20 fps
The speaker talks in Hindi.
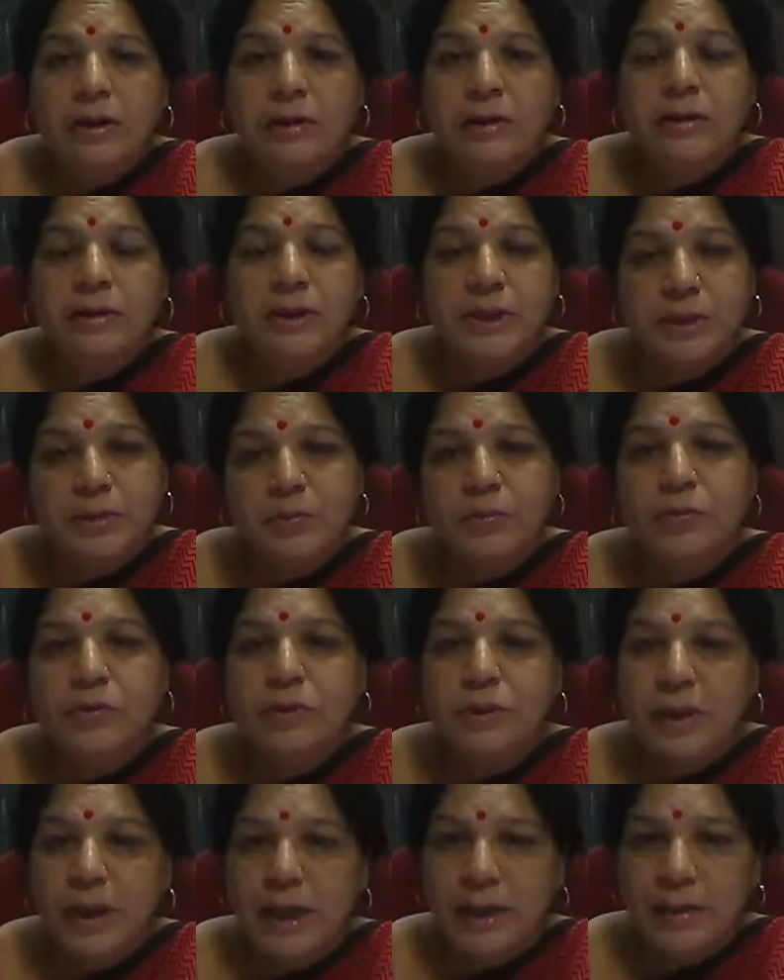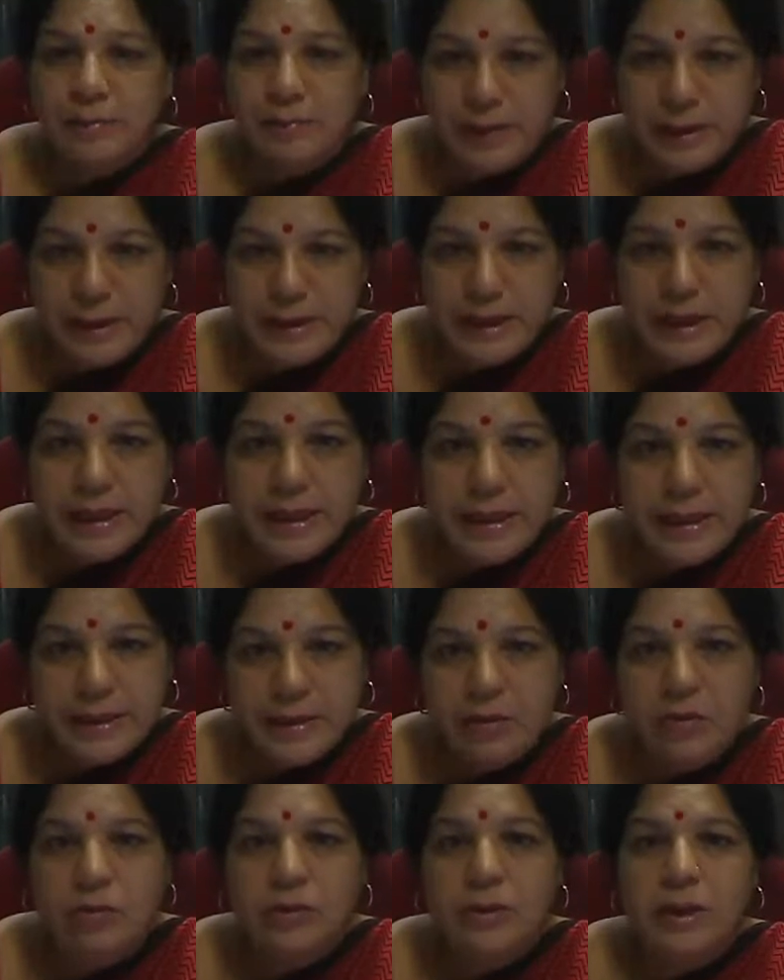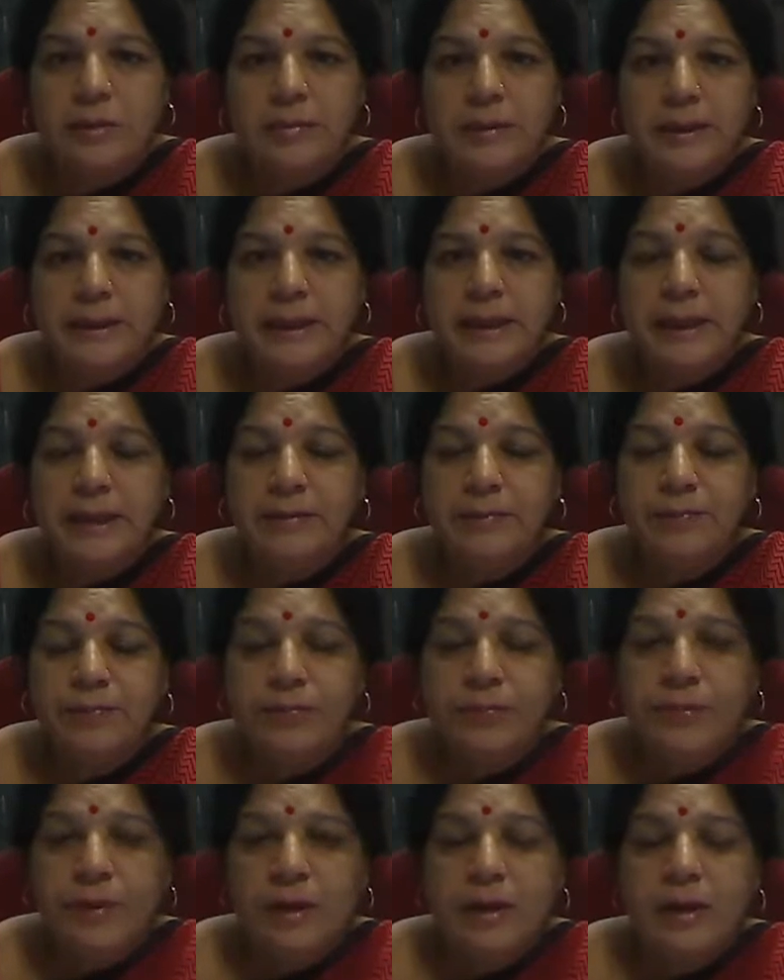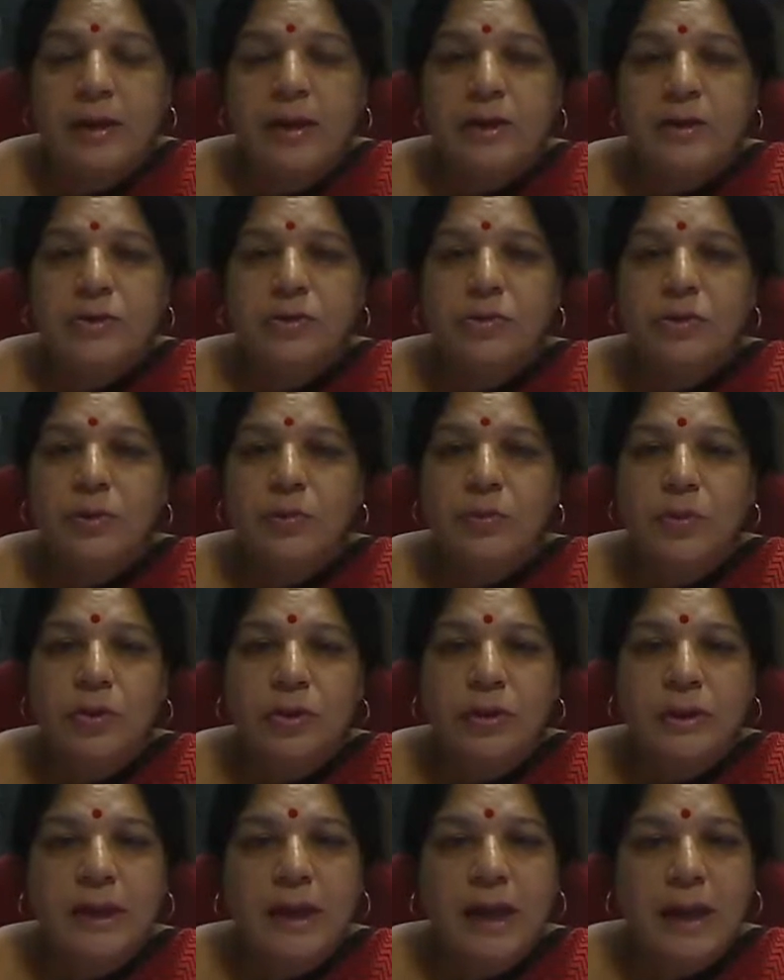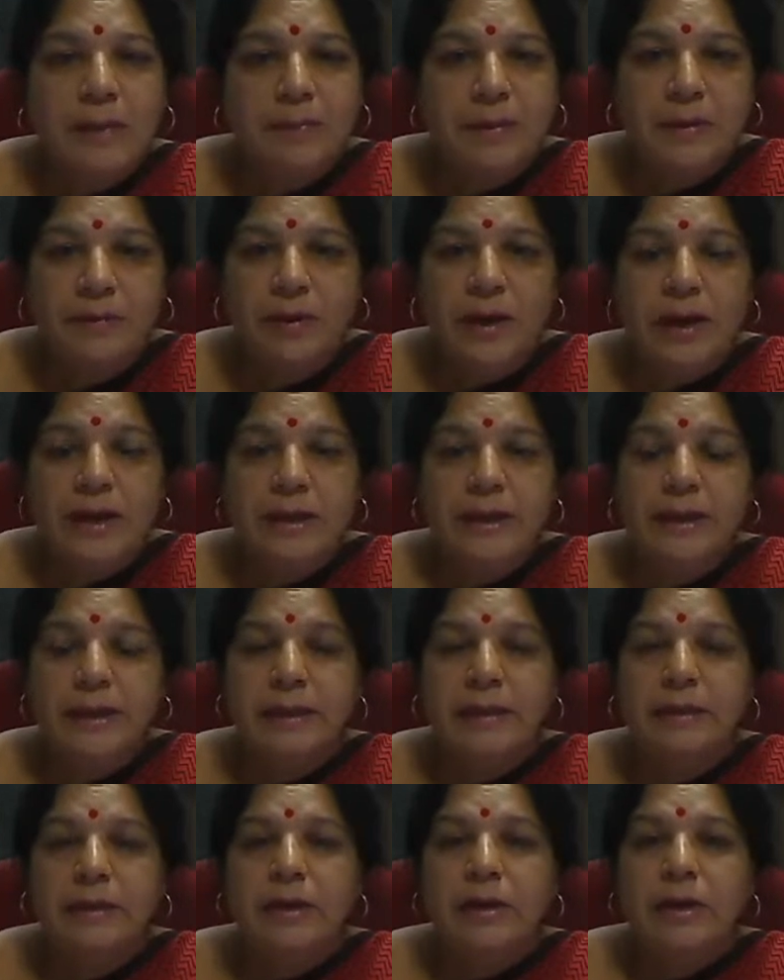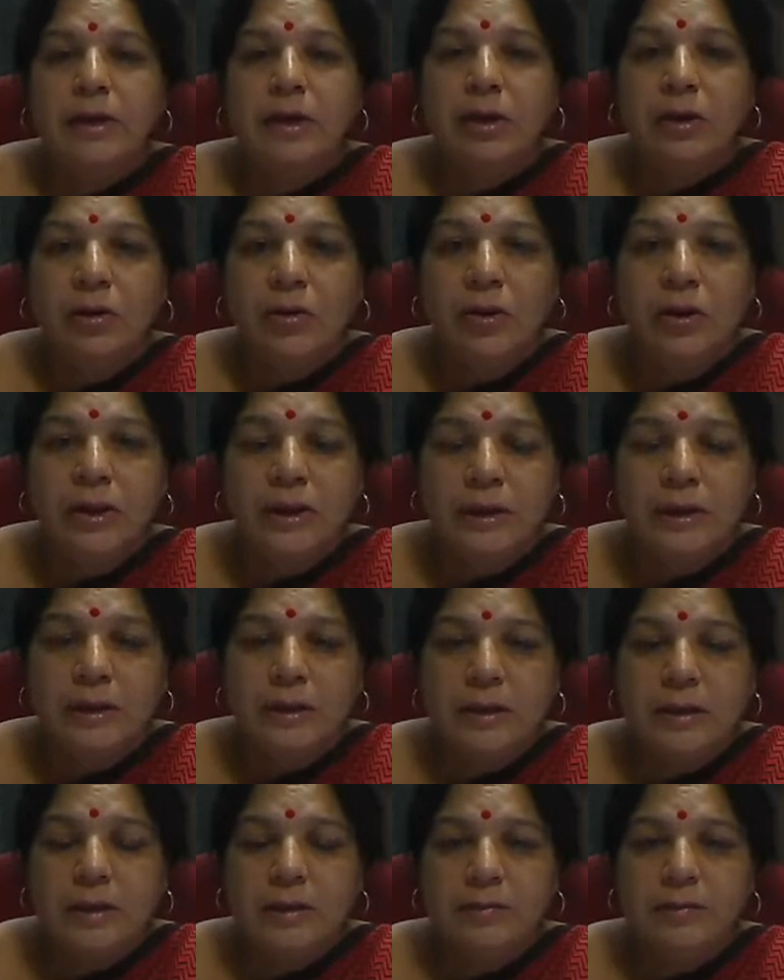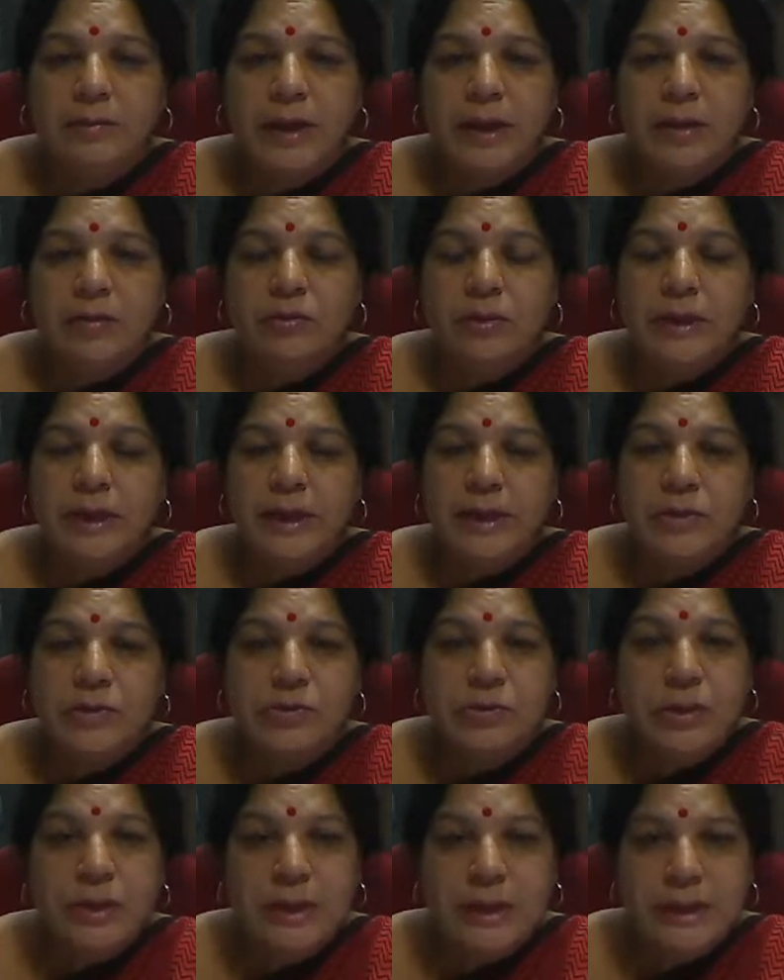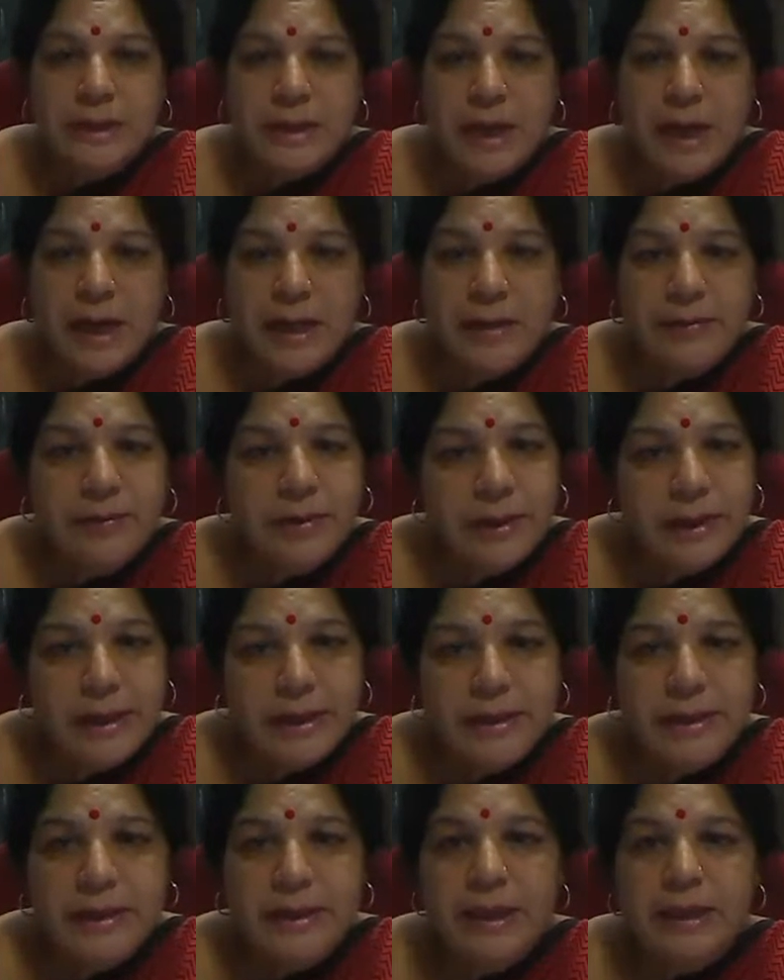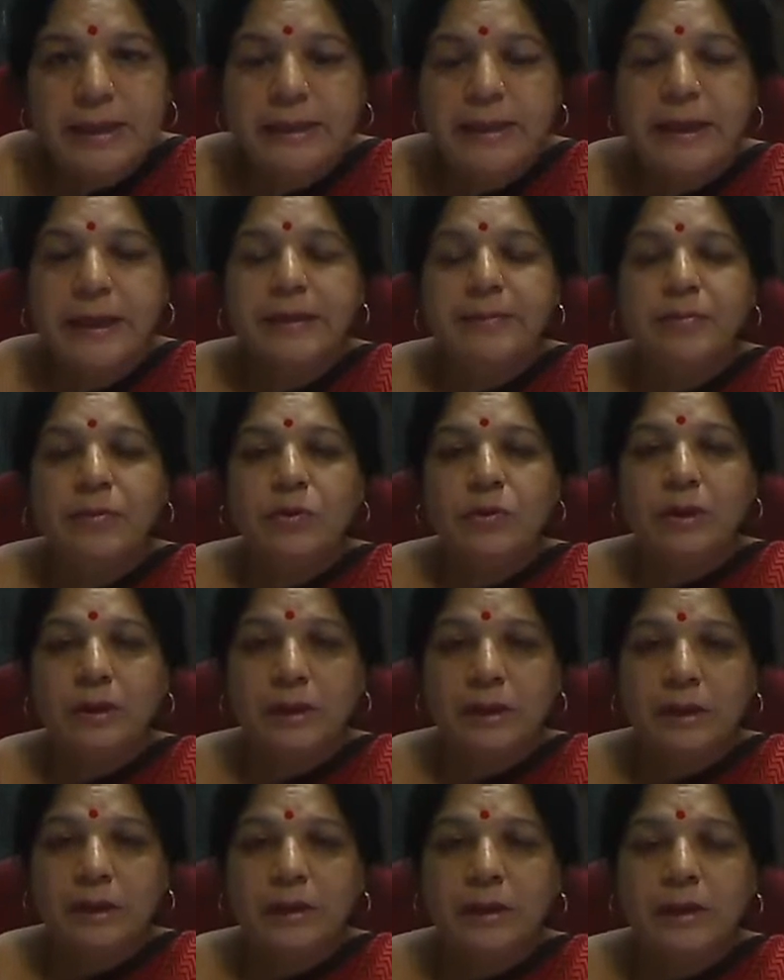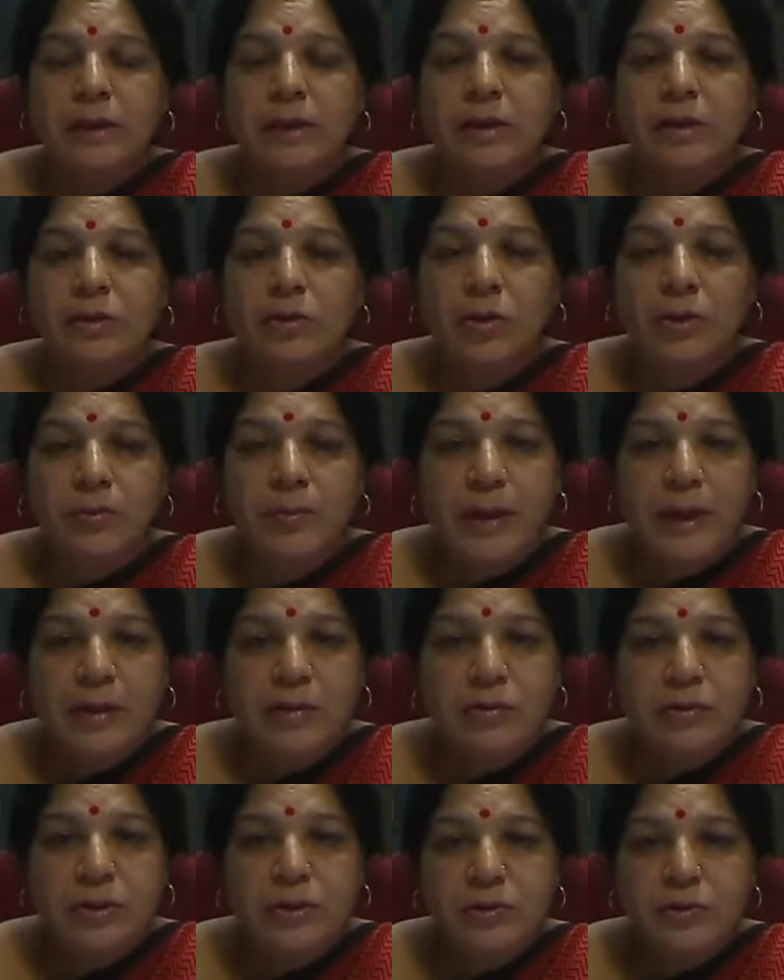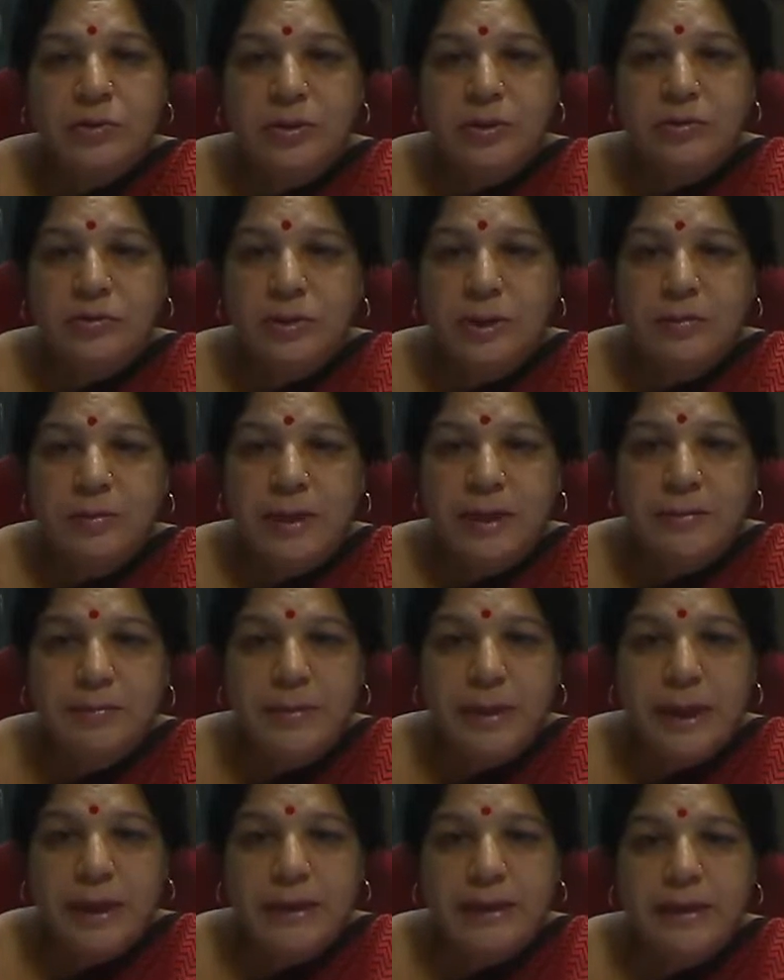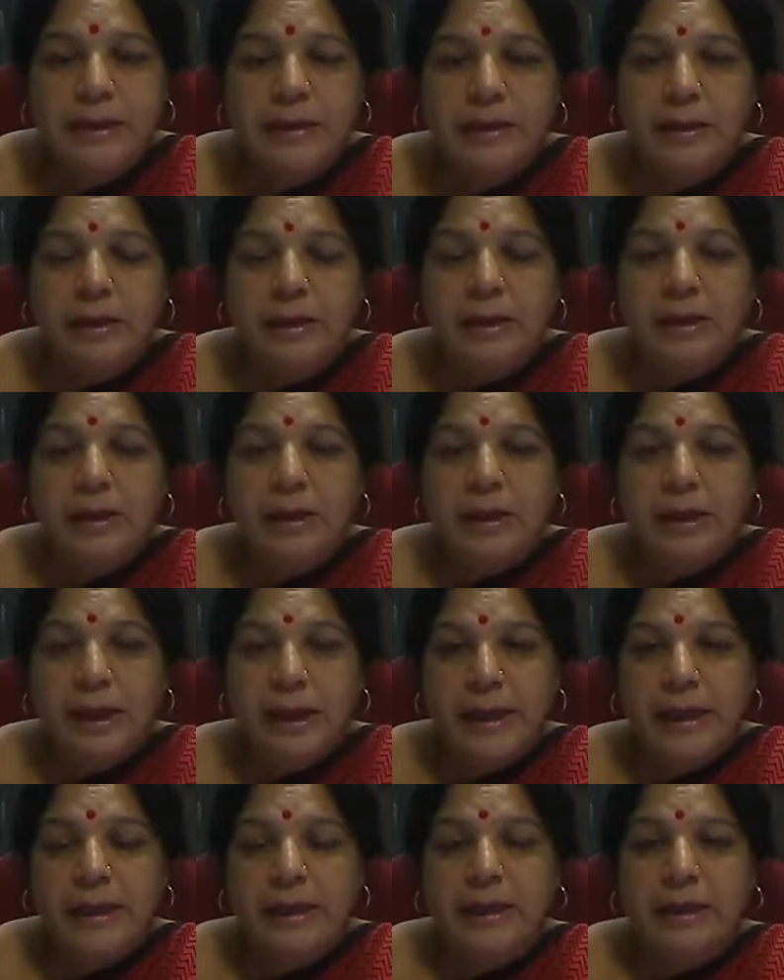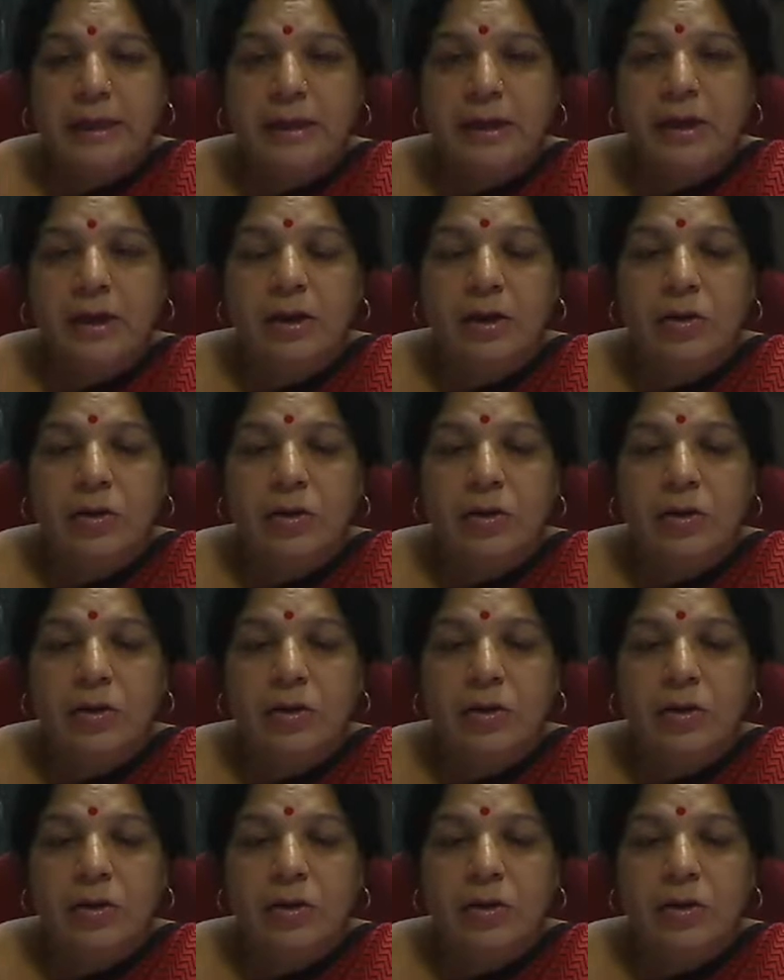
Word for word: और शिव उसका बेटा है इकलौता बेटा है जो कि बहुत ही लापरवाह है और बैलों की एक जोड़ी के सहारे वह खेती करता है मोहन और बैलों की जोड़ी उसकी बड़ी प्यारी है